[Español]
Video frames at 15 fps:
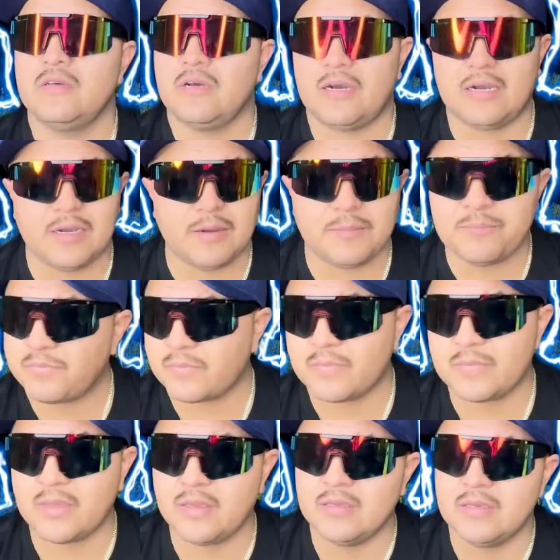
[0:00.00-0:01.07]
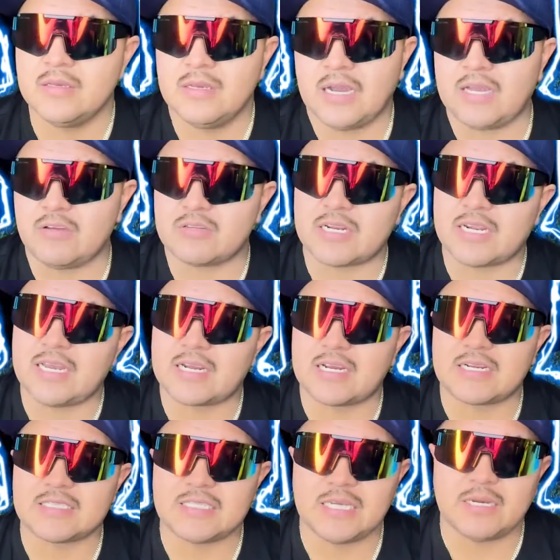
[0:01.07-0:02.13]
Um, hay otra área
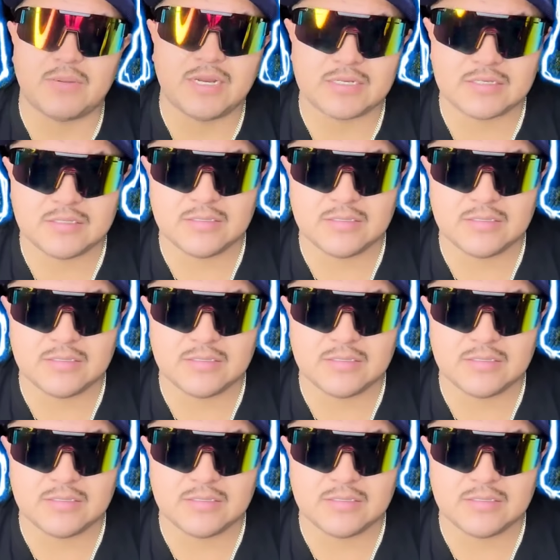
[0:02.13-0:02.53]
acá que se llama